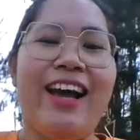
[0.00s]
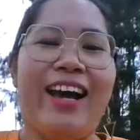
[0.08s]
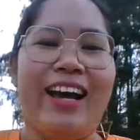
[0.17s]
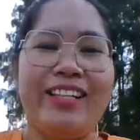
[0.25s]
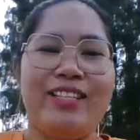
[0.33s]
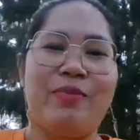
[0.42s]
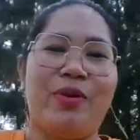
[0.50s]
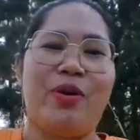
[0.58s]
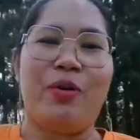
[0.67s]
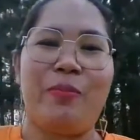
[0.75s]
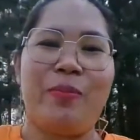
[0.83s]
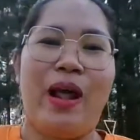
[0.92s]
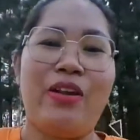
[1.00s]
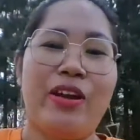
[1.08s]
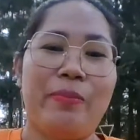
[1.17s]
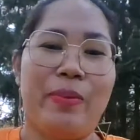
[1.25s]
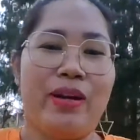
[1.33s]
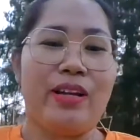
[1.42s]
Kasi po, lalo na
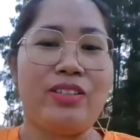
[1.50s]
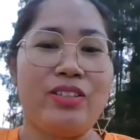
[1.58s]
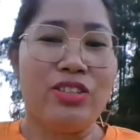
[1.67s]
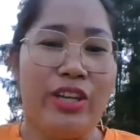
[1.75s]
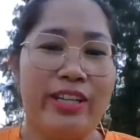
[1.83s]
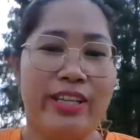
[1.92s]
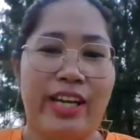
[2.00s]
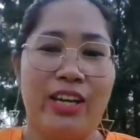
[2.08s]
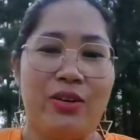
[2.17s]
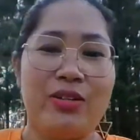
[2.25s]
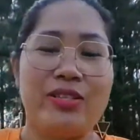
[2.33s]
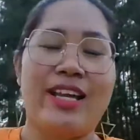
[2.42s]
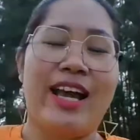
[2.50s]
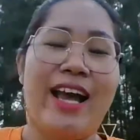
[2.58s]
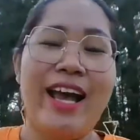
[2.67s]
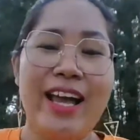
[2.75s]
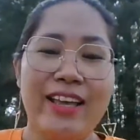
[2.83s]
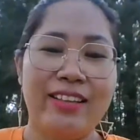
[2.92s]
po nagjo-join kayo sa
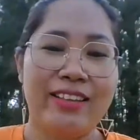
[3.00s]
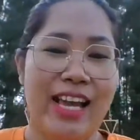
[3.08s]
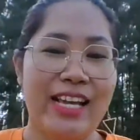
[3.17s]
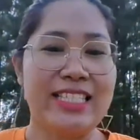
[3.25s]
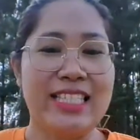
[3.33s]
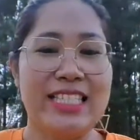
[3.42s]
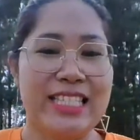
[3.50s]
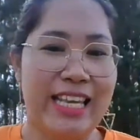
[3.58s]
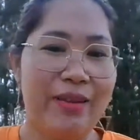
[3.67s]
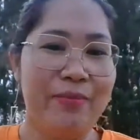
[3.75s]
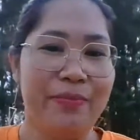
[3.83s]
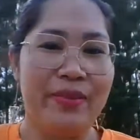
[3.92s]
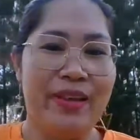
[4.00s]
tax system.